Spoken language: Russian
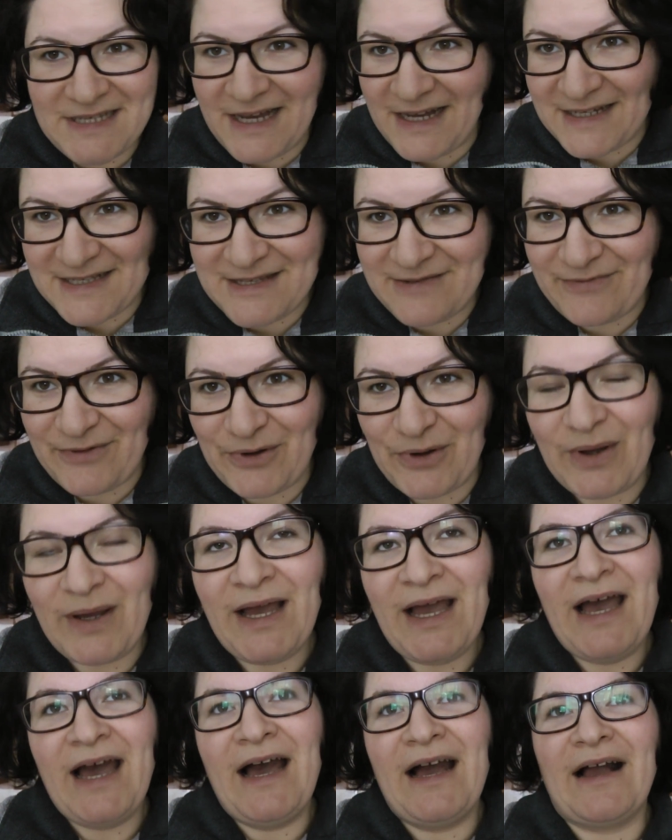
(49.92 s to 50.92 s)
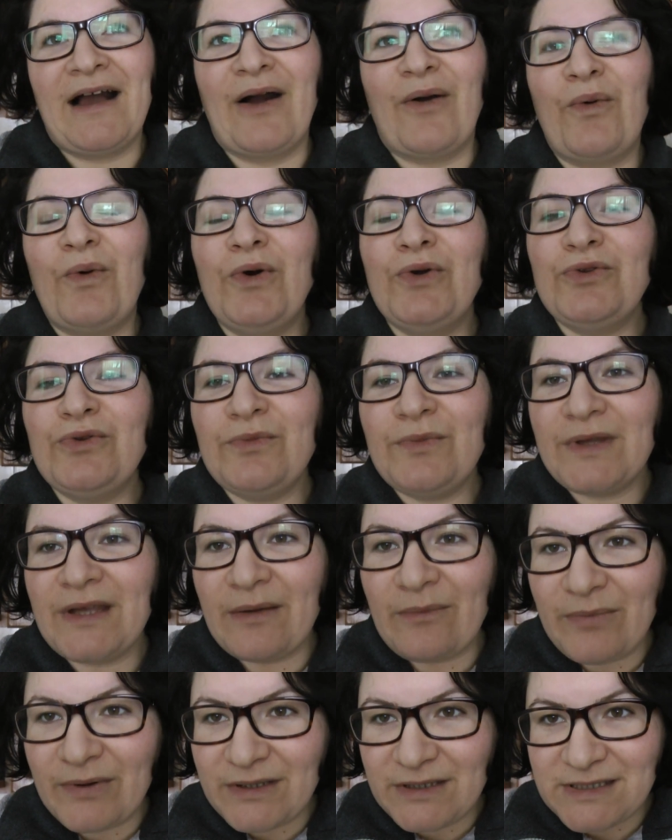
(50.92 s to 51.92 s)
рассказываю, какой он у
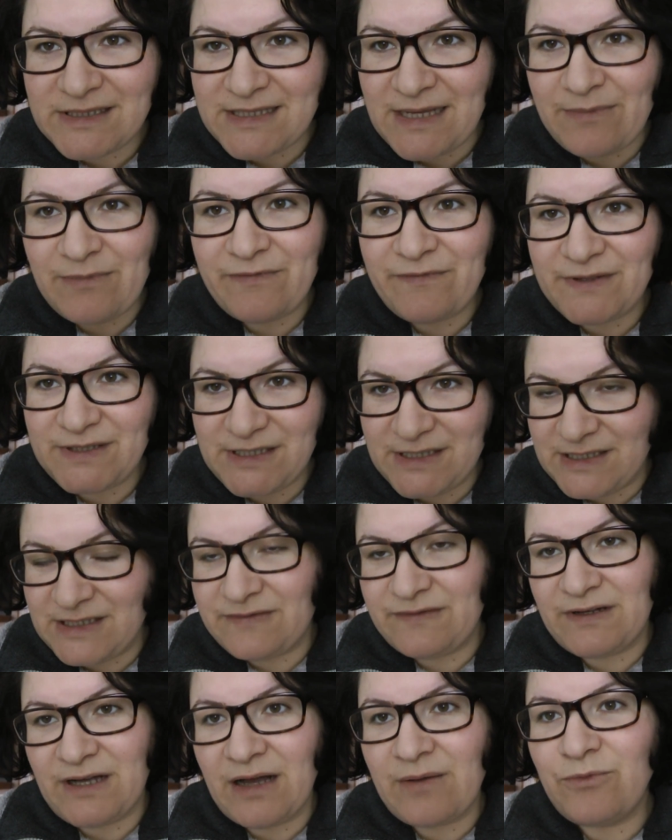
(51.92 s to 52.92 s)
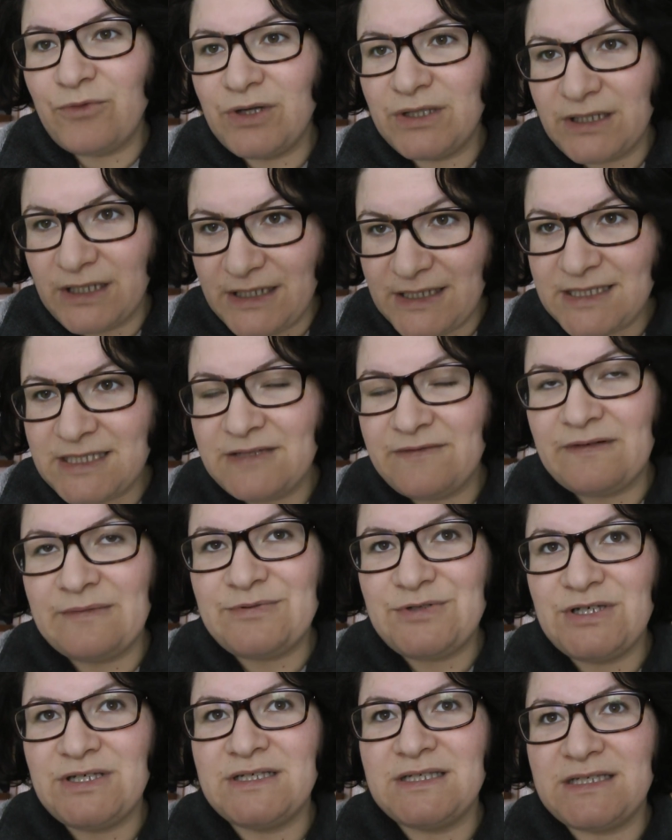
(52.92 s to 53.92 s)
меня был с самого детства, как мой английский
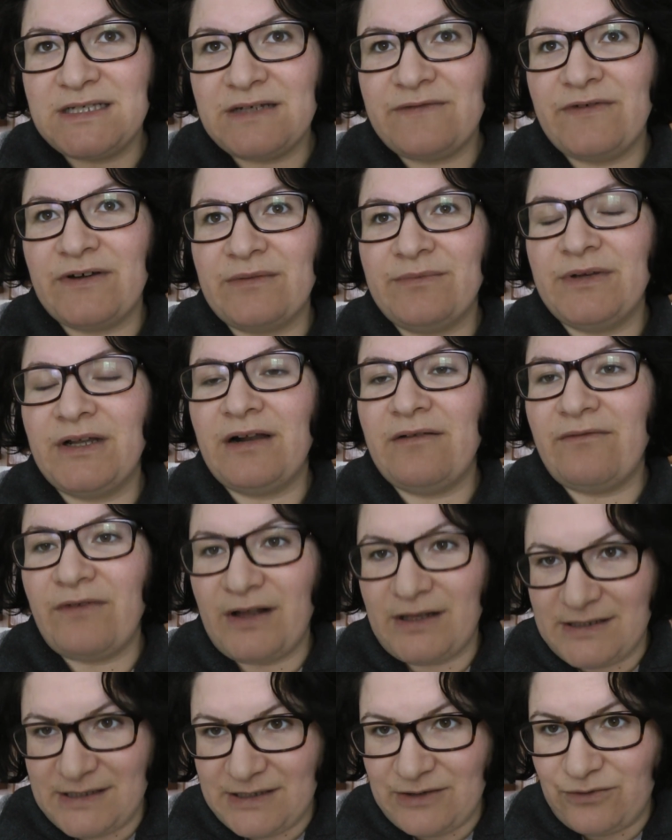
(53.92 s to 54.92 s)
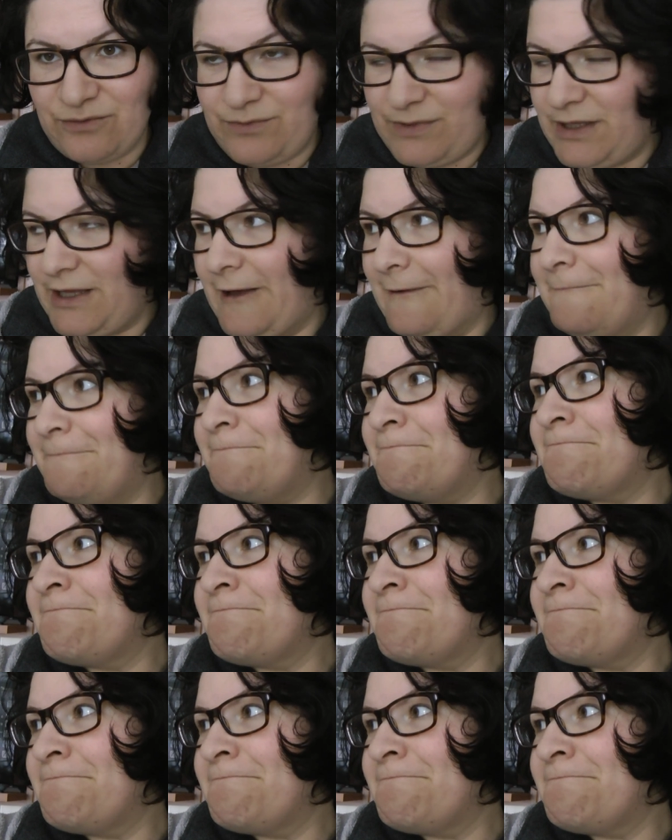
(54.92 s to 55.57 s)
вообще язык формировался у меня.